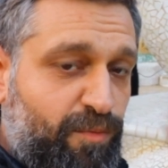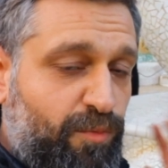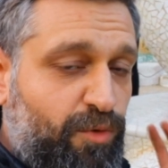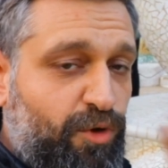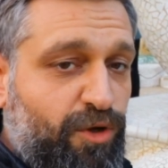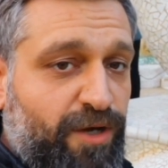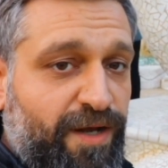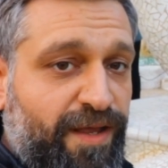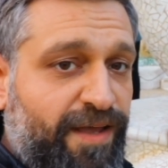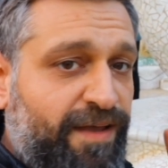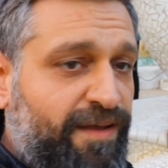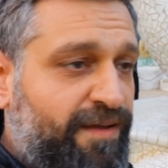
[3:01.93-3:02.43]

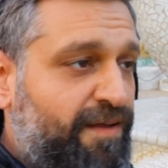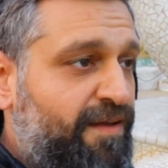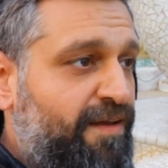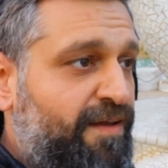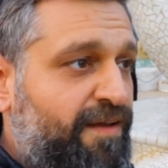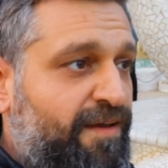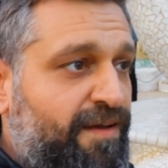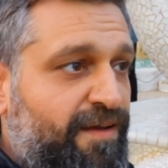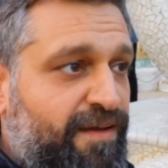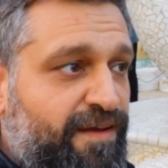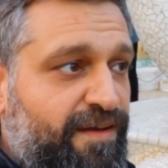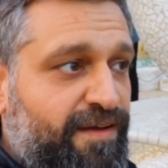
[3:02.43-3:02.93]
böyle
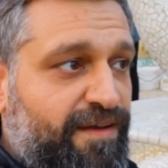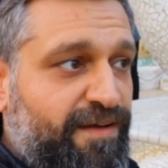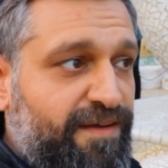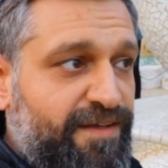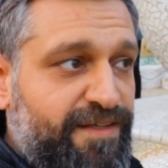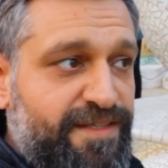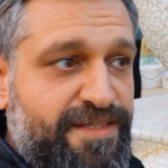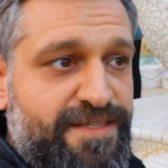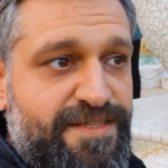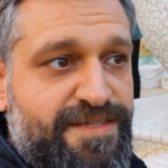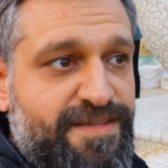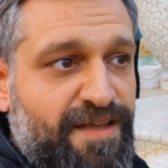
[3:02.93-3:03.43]
e,
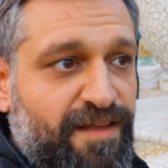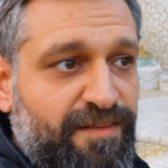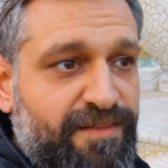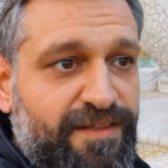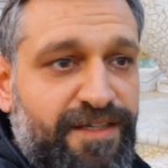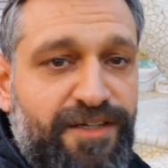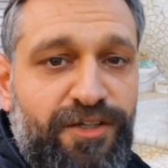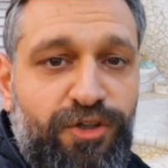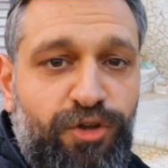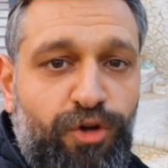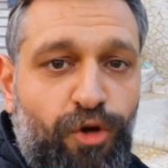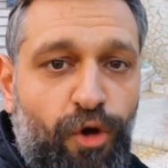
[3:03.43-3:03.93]

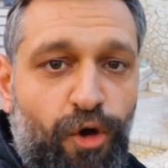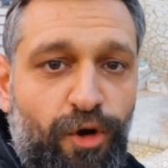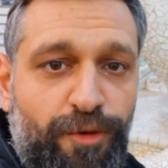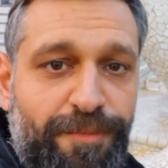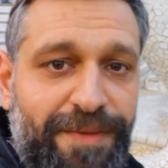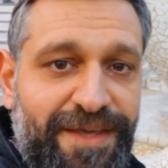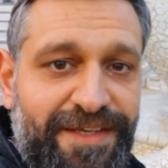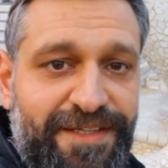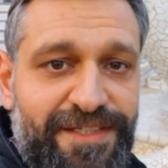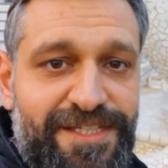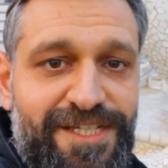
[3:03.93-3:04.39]
insanların görmek